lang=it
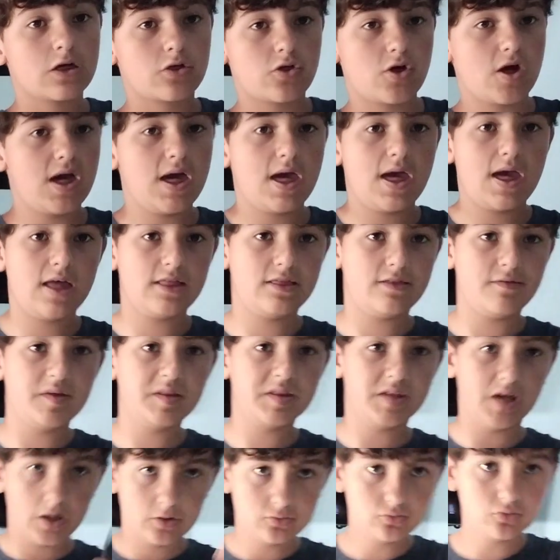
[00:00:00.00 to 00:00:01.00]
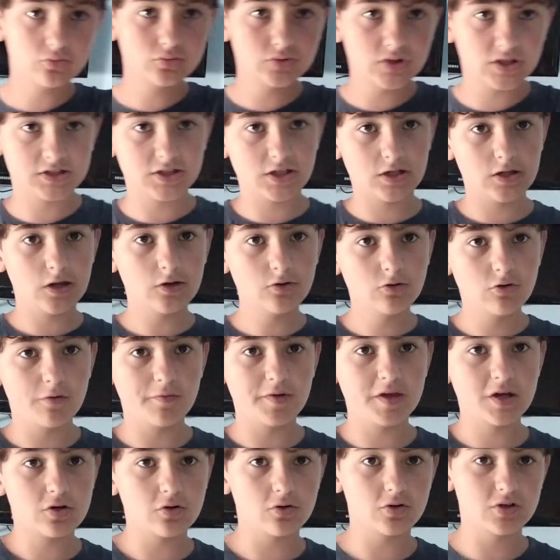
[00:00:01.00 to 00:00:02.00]
Cioè, è diventato una delle
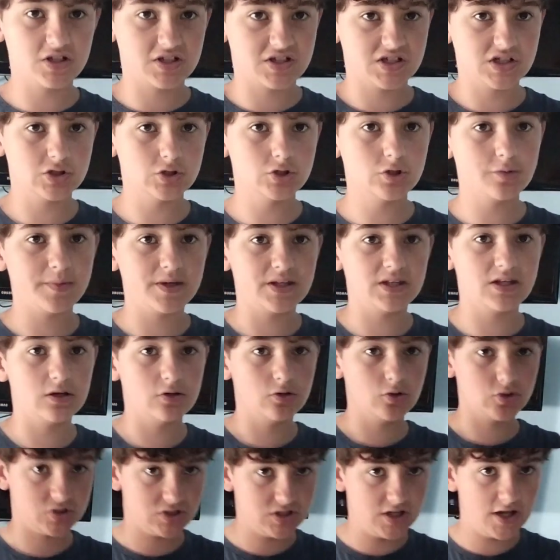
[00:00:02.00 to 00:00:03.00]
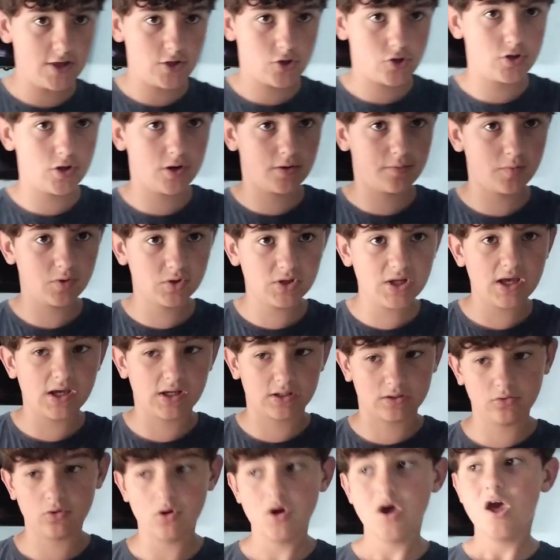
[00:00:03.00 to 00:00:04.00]
nuove icone, secondo me, dello slasher
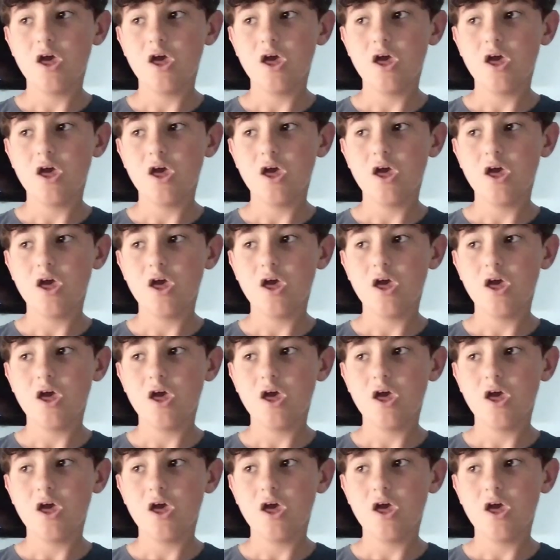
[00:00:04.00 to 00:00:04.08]
moderno.